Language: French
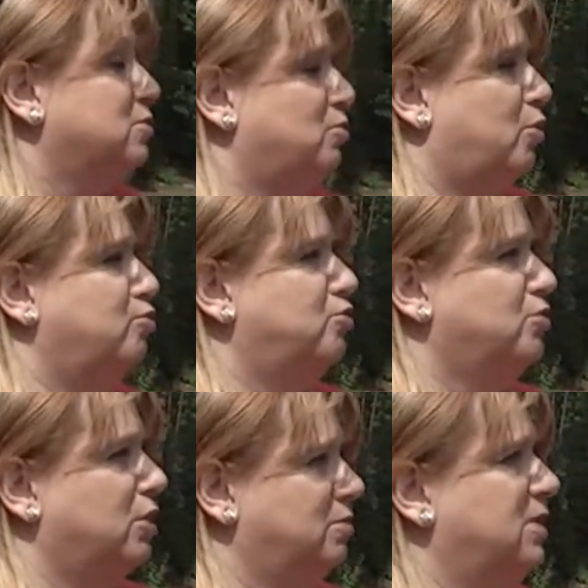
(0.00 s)
c'est mon but
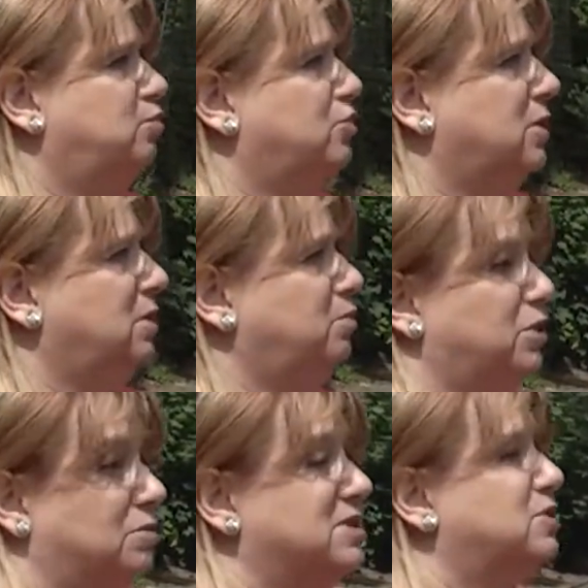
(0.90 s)
comme députée, puis
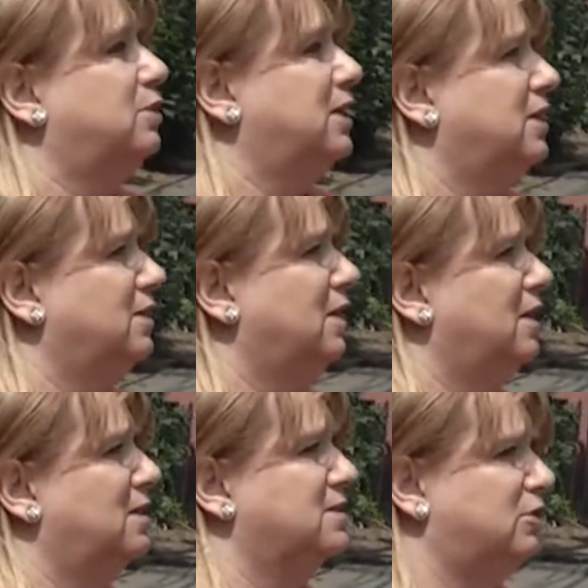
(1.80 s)
comme citoyenne,
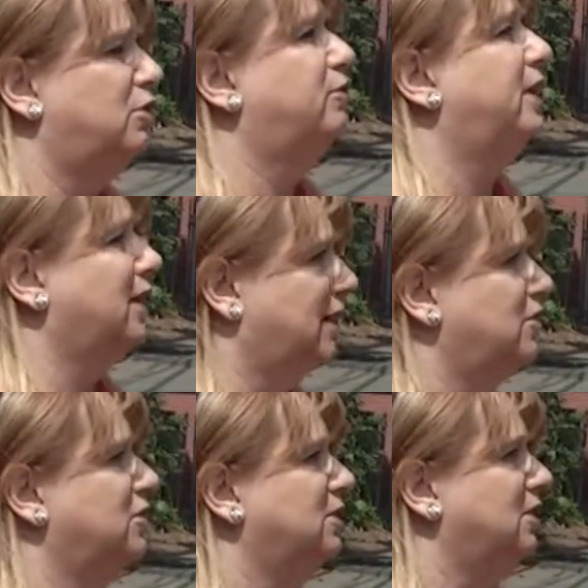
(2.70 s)
c'est de le faire
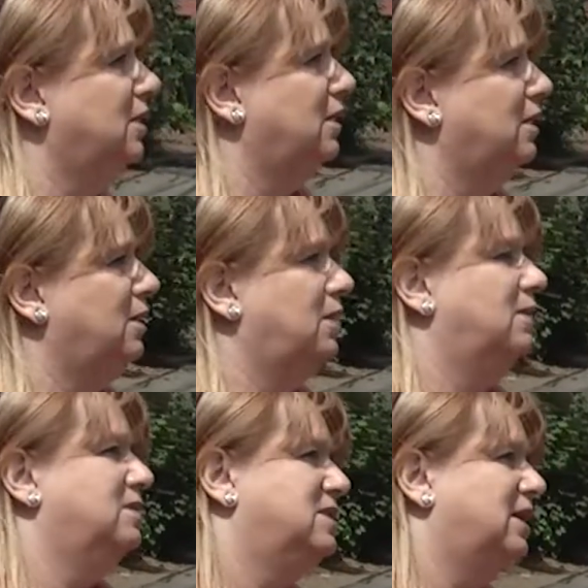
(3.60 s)
rayonner et
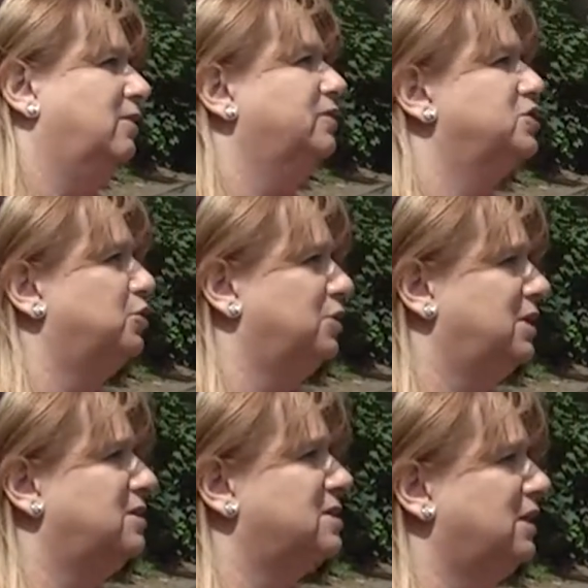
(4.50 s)
d'y enlever son
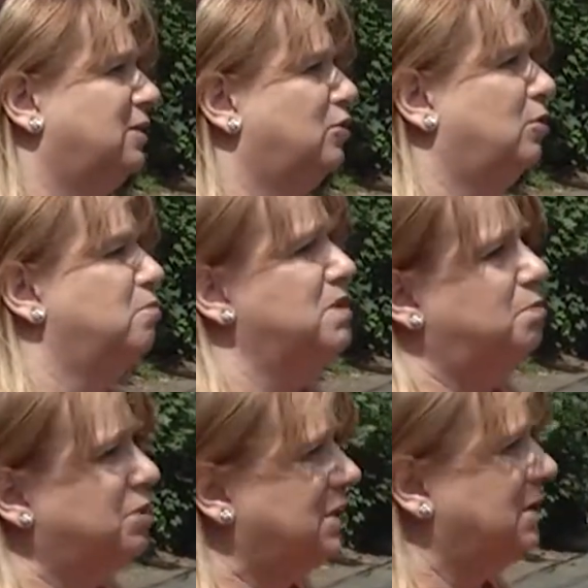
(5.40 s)
étiquette de
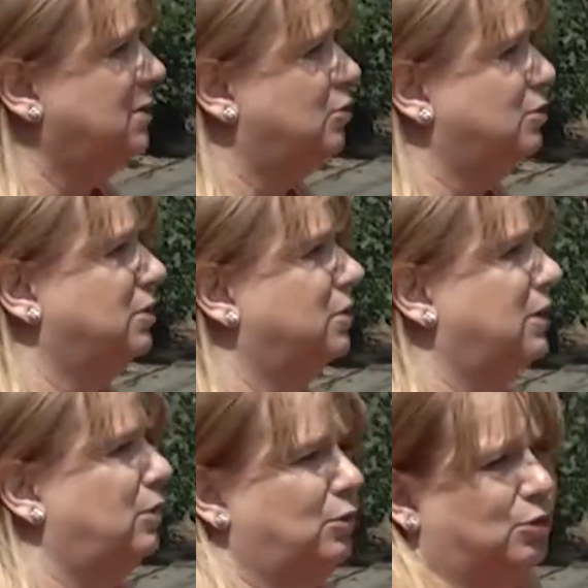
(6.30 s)
mépris
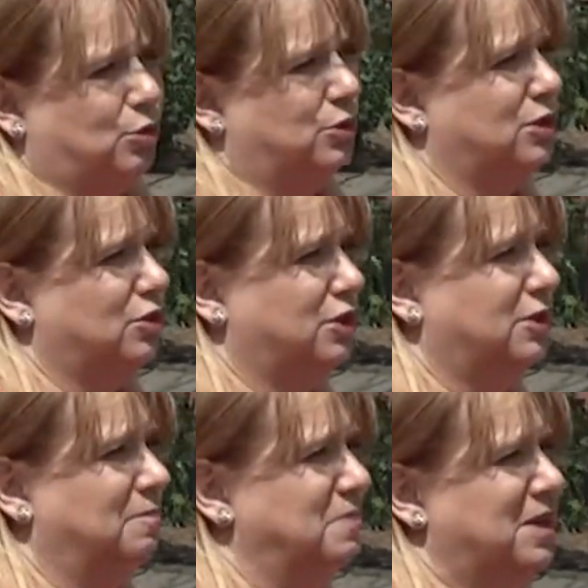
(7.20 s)
euh, qu'on lui
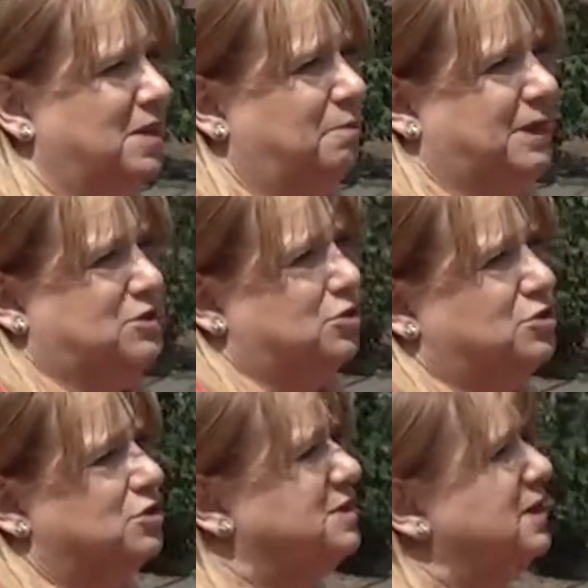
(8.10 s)
donne, parce que
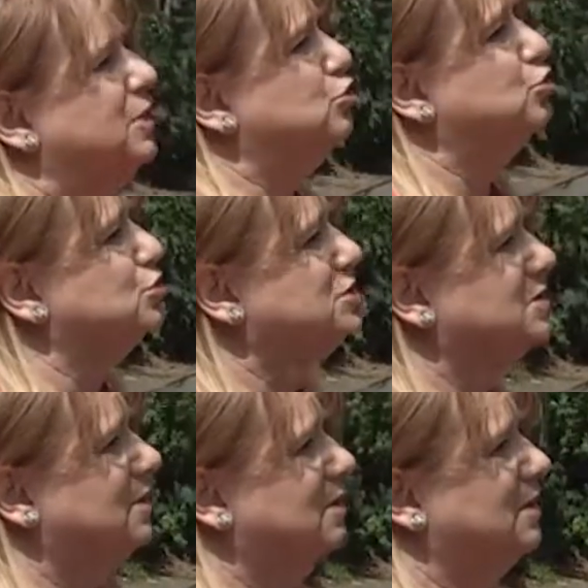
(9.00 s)
ça, c'est injuste.
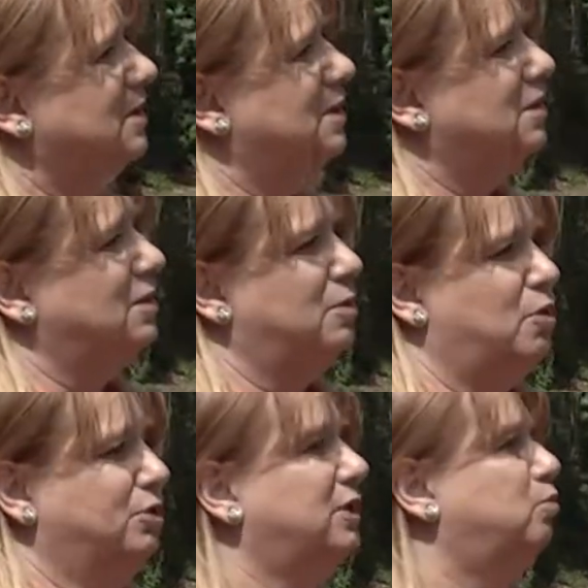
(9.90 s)
Le
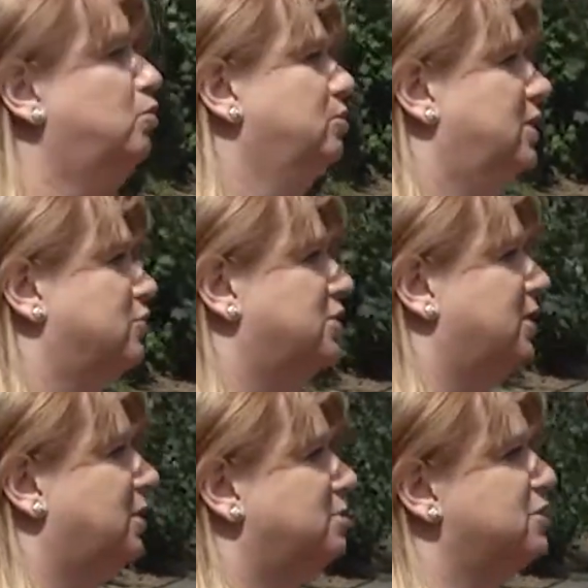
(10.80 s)
monde est beau dans
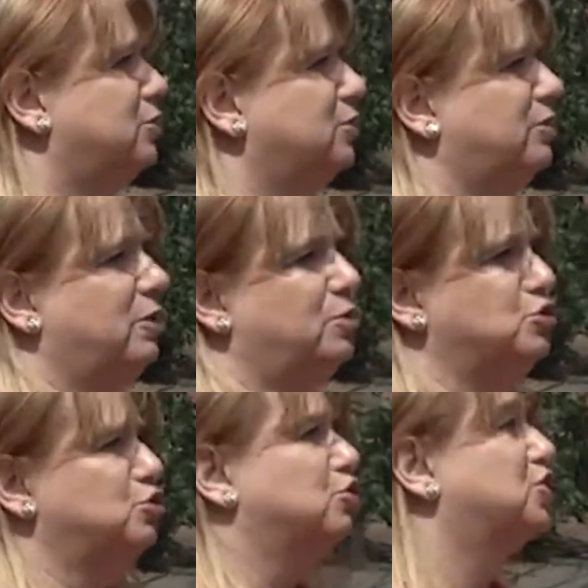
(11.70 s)
le Maisonneuve. Le
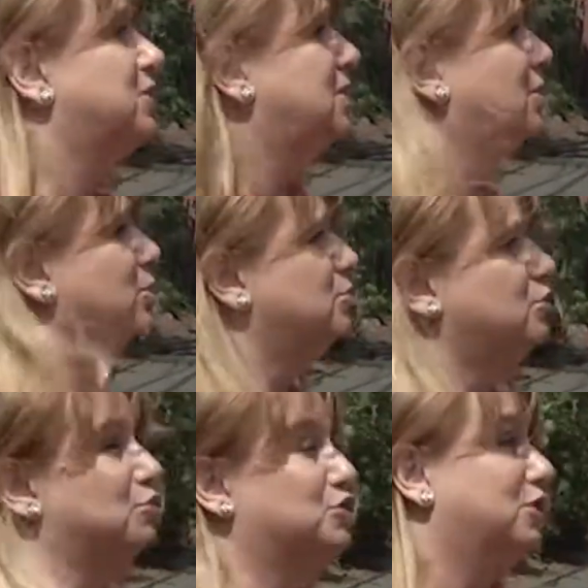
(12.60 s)
monde sont généreux,
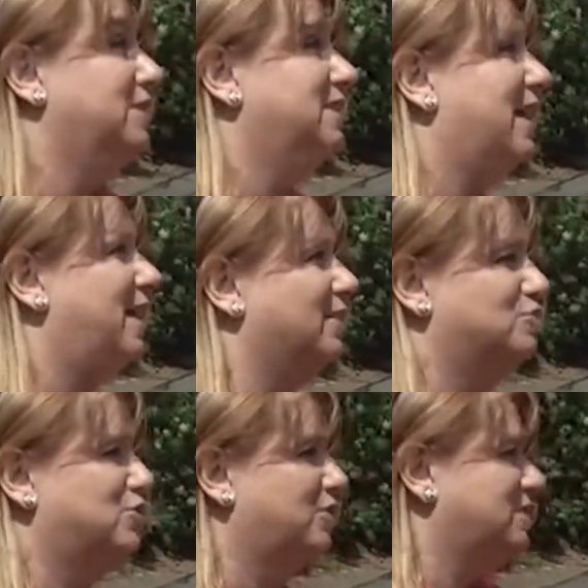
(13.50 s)
sont solidaires.
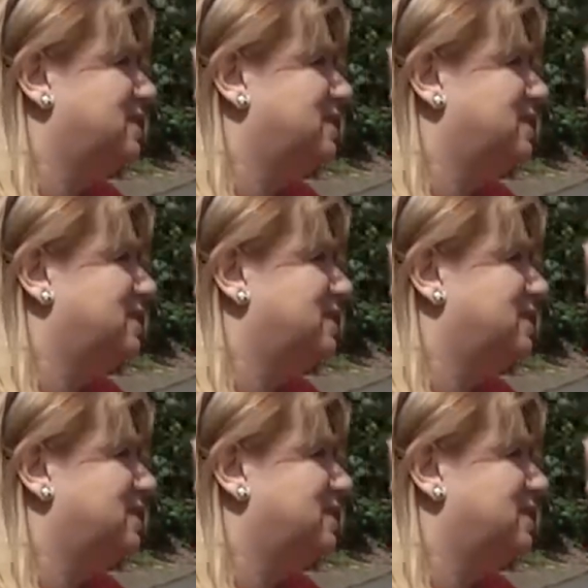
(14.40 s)
Tu l'as